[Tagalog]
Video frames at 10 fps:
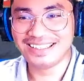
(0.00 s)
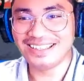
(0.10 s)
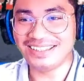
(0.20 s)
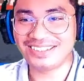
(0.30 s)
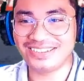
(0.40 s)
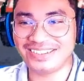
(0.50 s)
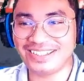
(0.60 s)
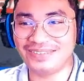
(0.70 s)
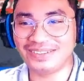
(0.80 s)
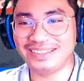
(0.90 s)
Sorry
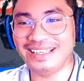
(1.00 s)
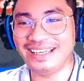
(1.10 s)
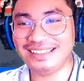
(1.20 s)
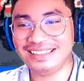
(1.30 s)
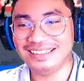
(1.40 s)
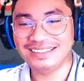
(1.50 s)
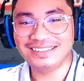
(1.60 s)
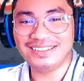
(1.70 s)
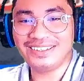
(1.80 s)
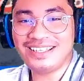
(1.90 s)
about that.
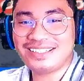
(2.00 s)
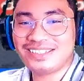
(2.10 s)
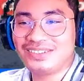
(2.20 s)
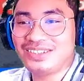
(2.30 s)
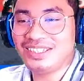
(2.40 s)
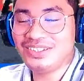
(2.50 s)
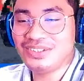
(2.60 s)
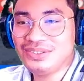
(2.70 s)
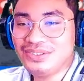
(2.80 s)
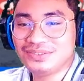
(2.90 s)
Okay, let's
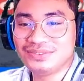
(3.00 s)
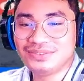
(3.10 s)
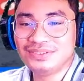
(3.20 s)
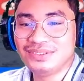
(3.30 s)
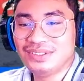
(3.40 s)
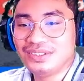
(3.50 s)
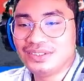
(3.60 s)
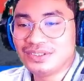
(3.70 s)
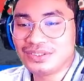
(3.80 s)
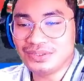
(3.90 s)
continue.
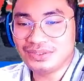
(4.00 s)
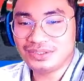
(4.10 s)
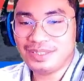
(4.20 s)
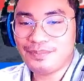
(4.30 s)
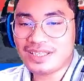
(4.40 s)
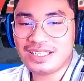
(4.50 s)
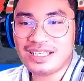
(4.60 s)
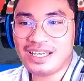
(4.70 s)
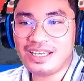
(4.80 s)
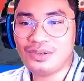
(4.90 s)
So, si
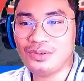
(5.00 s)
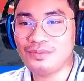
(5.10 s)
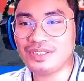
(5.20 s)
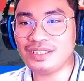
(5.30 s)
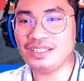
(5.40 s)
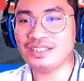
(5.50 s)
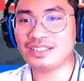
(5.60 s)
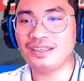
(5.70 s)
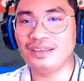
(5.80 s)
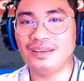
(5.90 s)
Pasinaya Homes
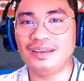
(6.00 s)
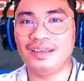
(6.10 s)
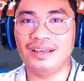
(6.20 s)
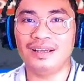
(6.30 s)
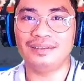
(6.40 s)
is uh,